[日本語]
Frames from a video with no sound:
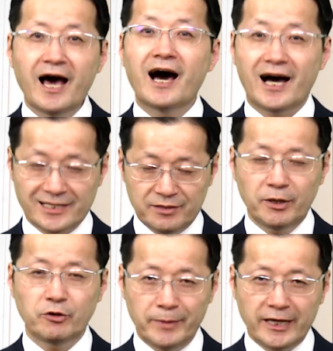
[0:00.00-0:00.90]
初め
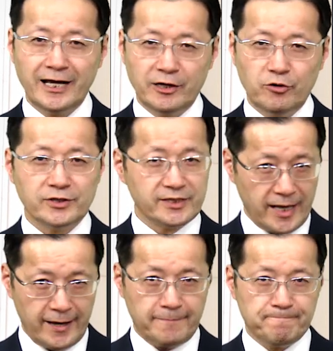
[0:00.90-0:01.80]
の命題を
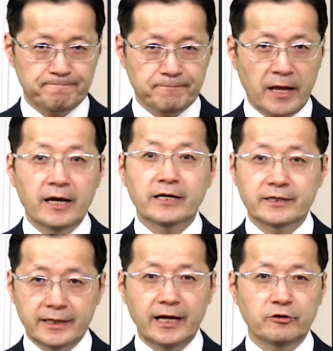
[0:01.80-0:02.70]
正、
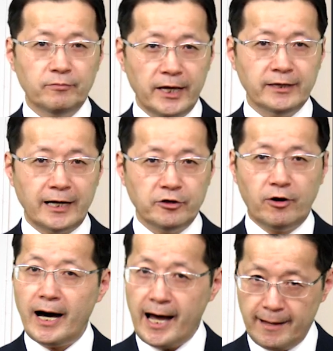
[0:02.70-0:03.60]
否定の命題を
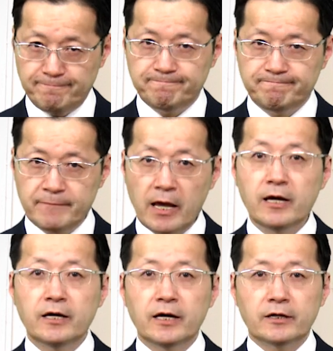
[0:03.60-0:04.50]
反、
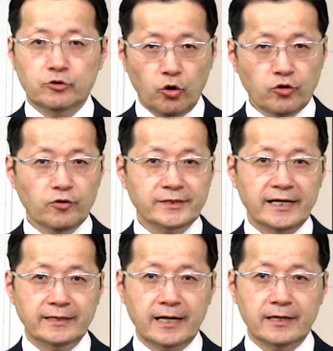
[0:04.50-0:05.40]
統合さ
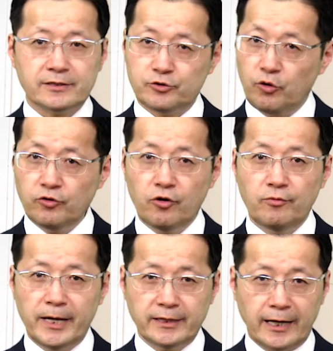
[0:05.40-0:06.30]
れた総合
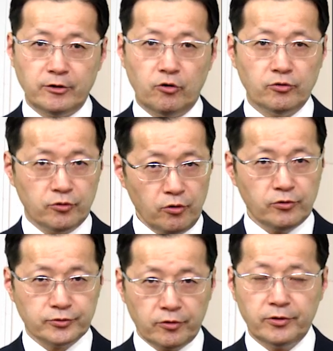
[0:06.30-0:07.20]
命題を
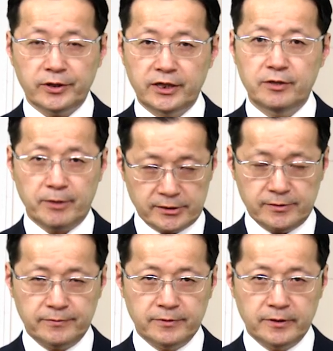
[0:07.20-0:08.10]
合と言います。
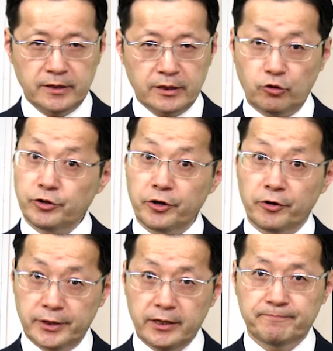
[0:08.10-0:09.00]
この
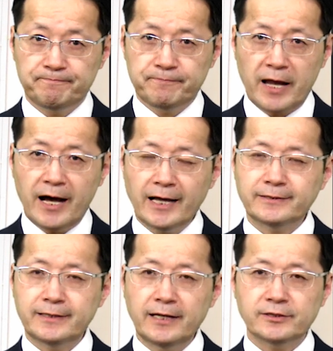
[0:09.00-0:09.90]
うに発
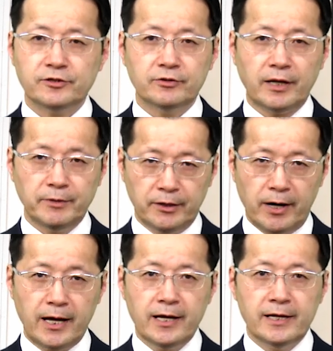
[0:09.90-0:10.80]
展するために
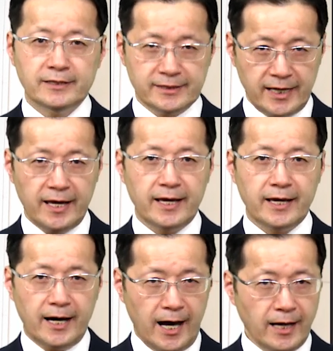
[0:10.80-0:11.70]
は
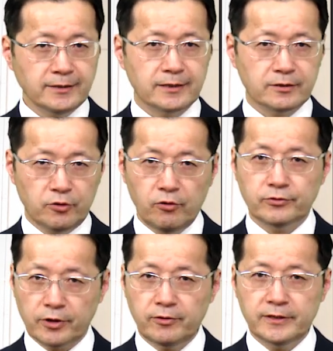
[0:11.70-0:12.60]
正反合
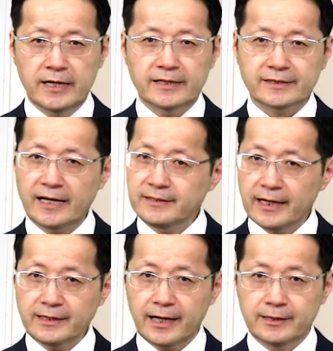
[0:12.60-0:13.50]
の3
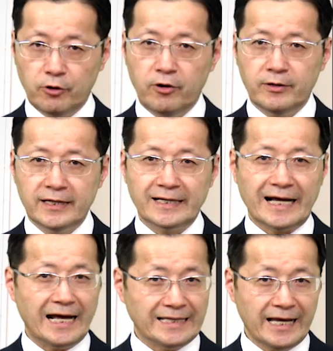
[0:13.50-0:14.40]
段階の
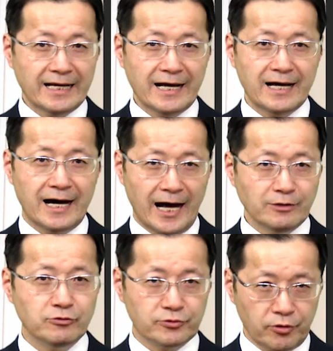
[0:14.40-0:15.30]
過程があ
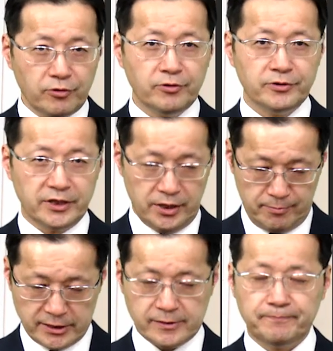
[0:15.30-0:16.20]
ると言い
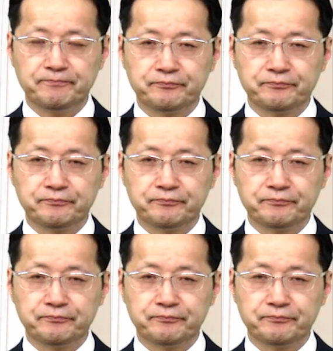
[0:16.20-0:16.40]
ます。